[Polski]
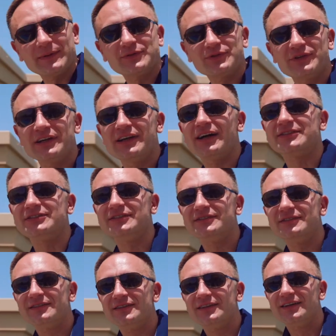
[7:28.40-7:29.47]
mam drugich gaci.
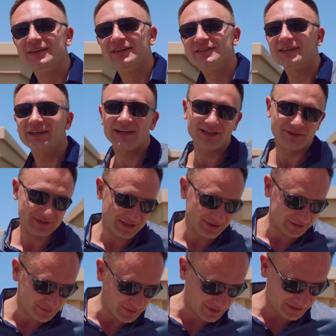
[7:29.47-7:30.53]
Trudno. Nie no, nie
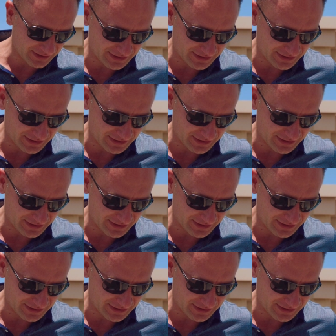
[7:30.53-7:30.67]
rozbiorę